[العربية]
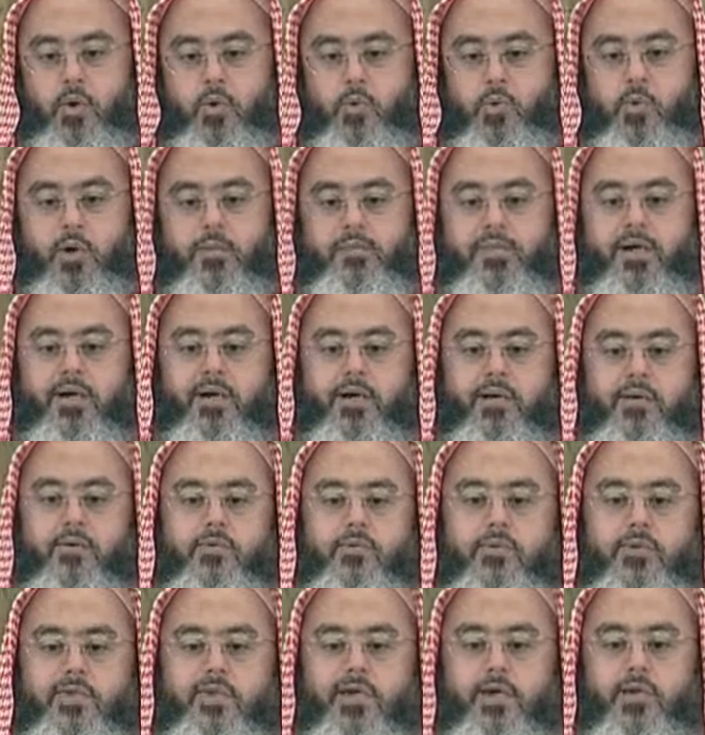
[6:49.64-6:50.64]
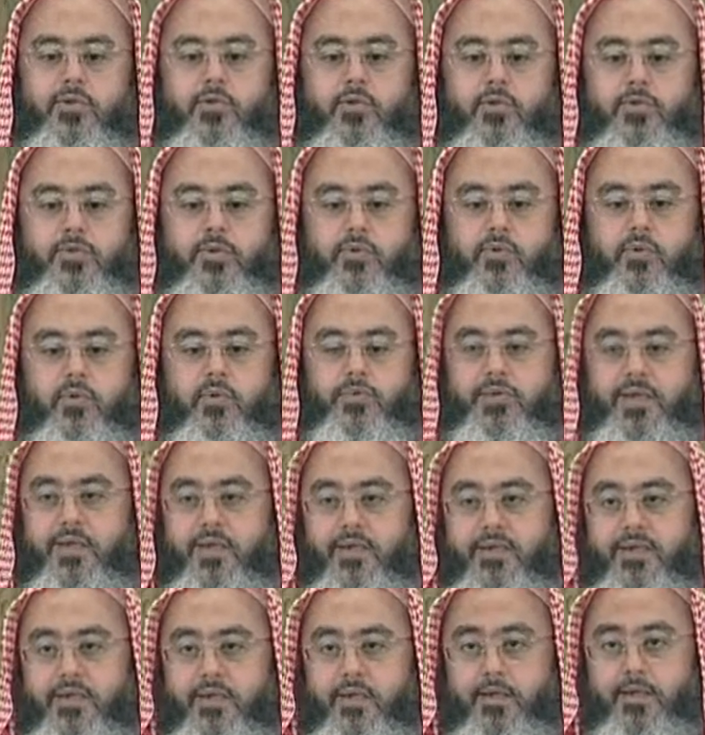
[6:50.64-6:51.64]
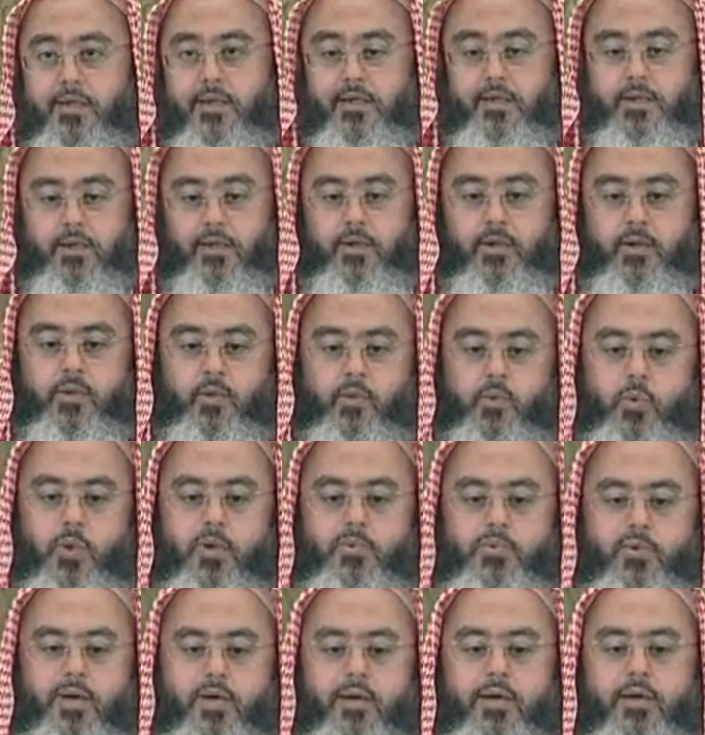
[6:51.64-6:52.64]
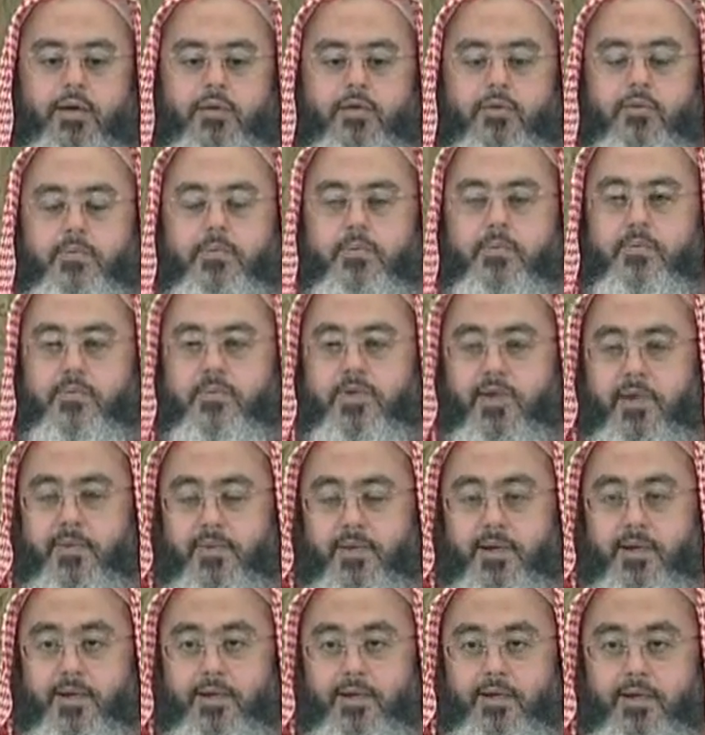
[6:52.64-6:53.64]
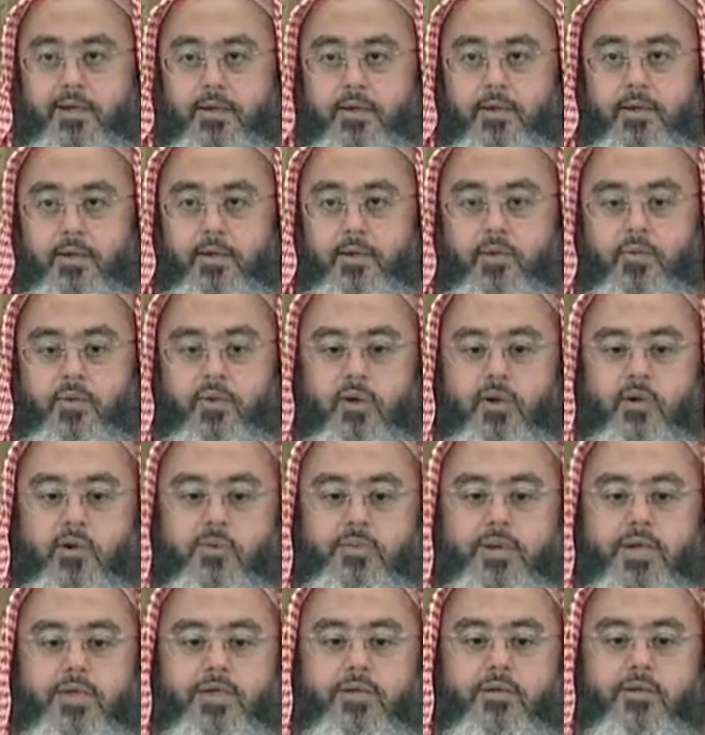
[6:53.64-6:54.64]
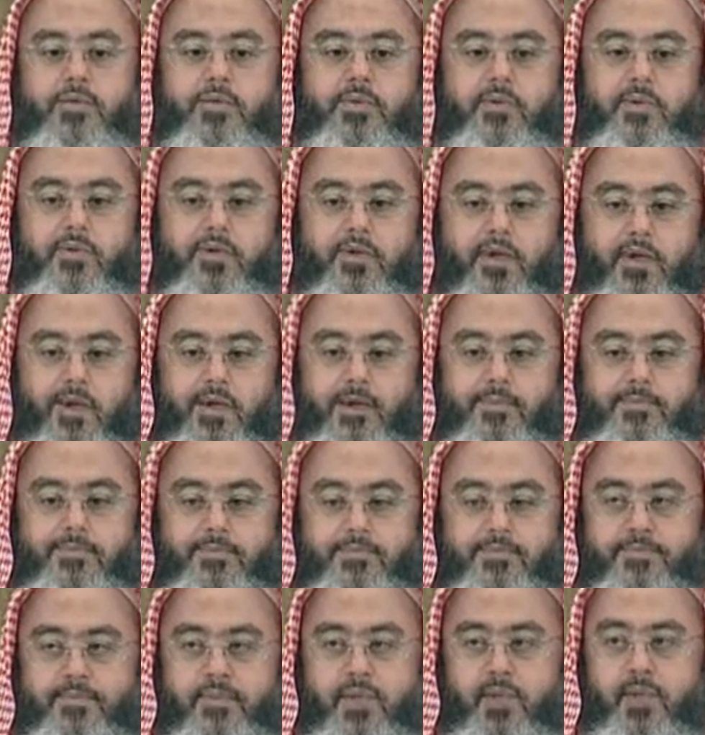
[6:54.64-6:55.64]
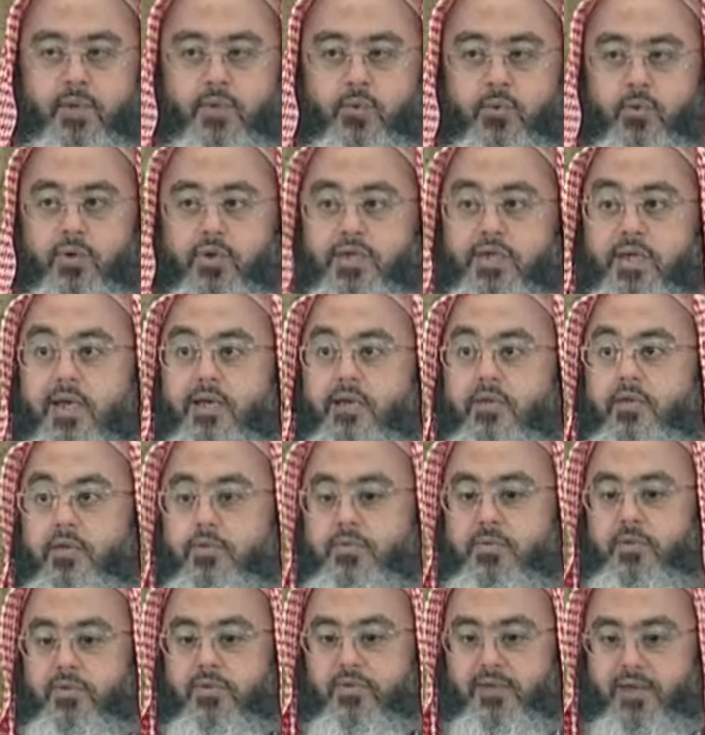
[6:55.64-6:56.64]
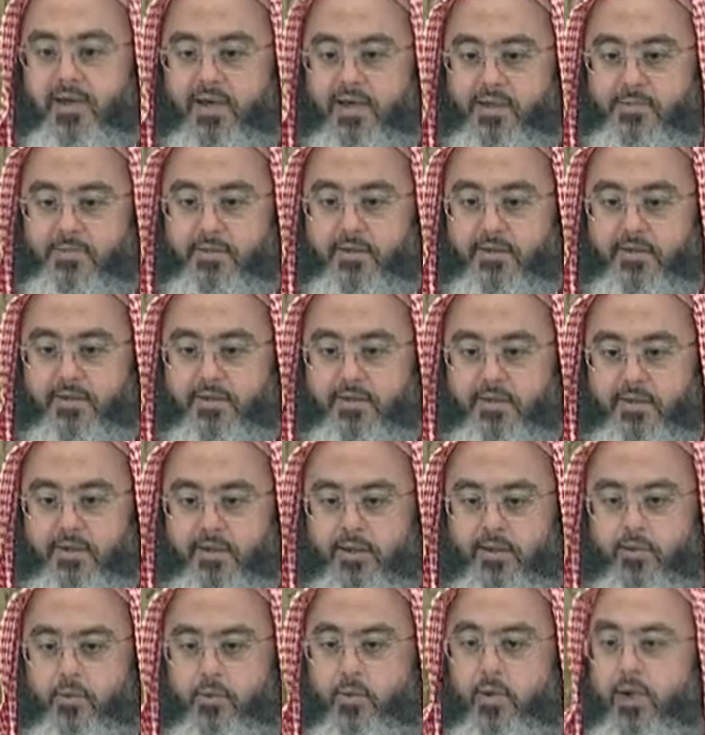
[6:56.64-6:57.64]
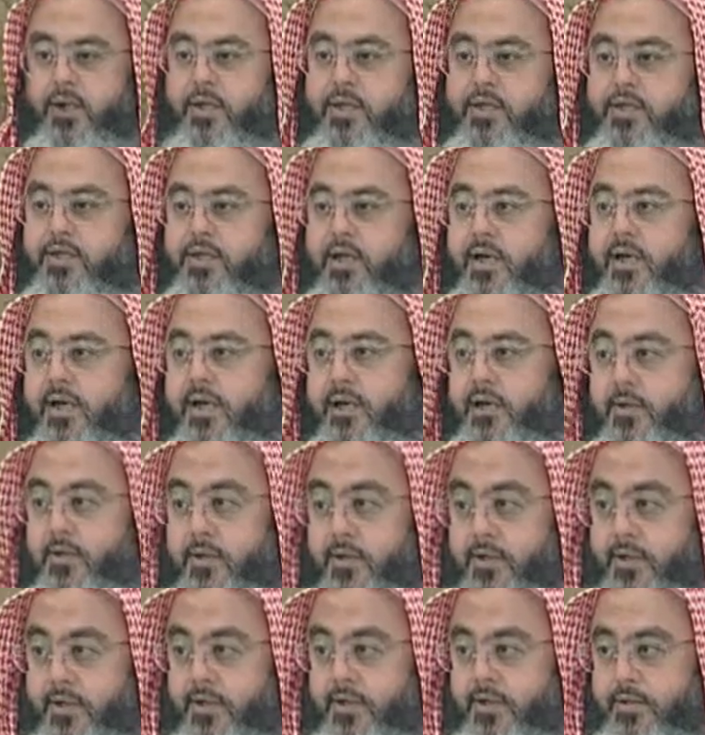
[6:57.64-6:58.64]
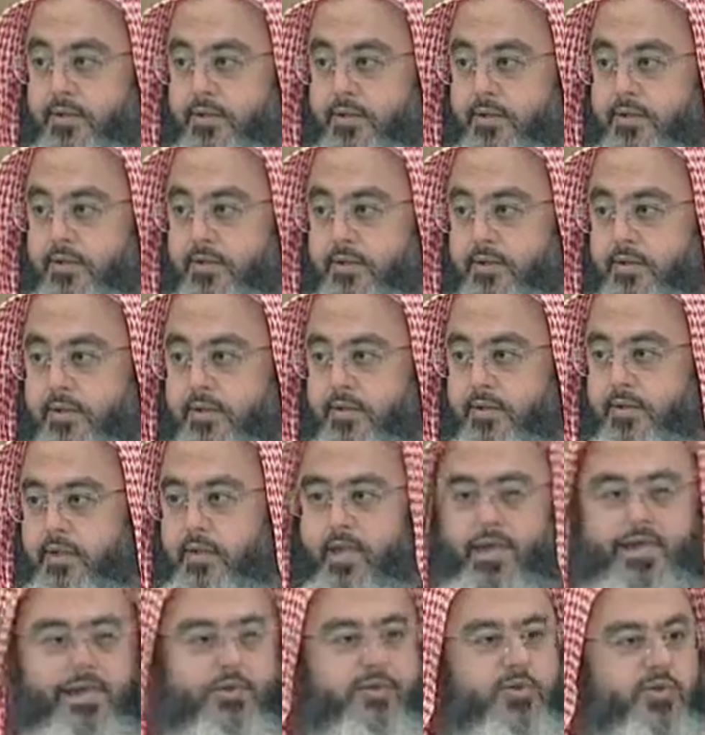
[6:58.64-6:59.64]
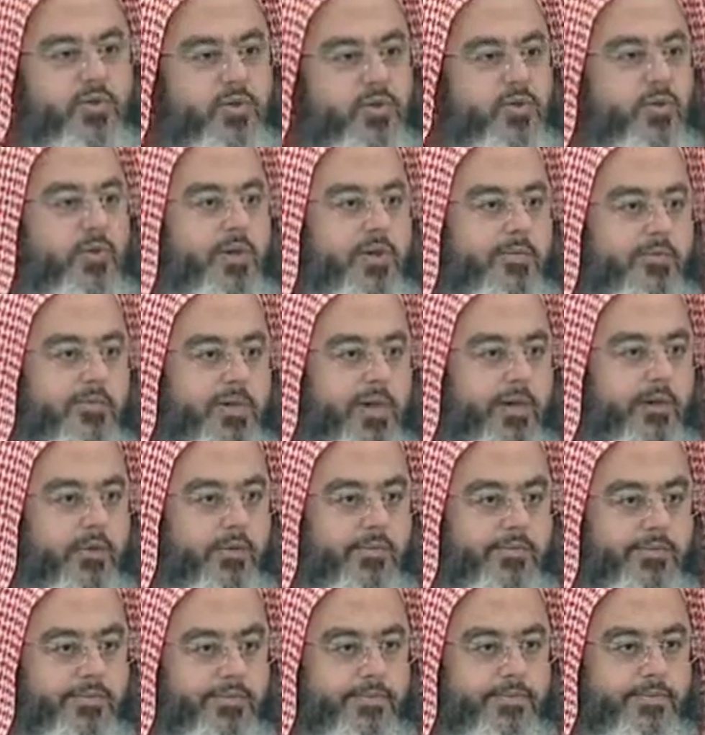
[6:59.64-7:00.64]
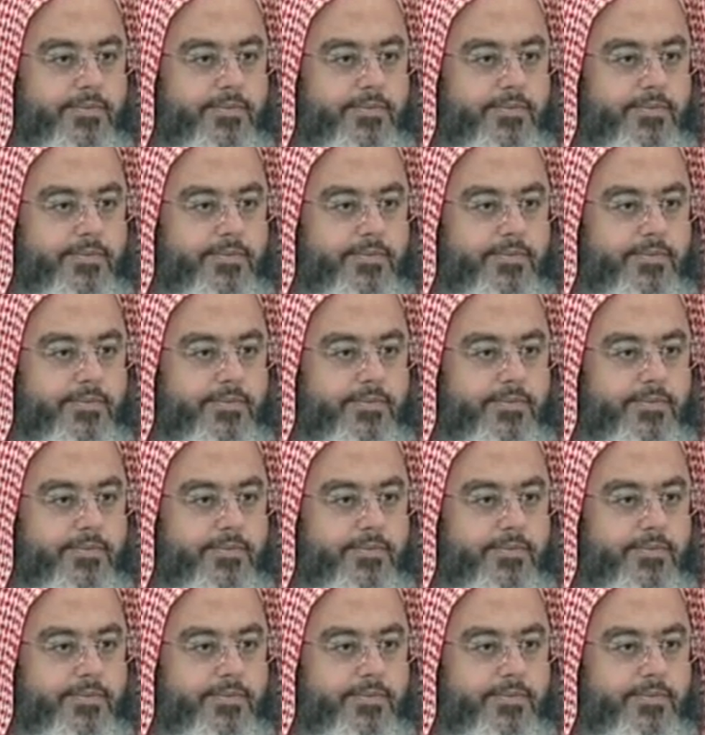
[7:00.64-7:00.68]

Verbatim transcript: ومعه سعد بن عبادة ومعاذ بن جبل وأبي بن كعب وزيد بن ثابت ورجال كان مشغولا معهم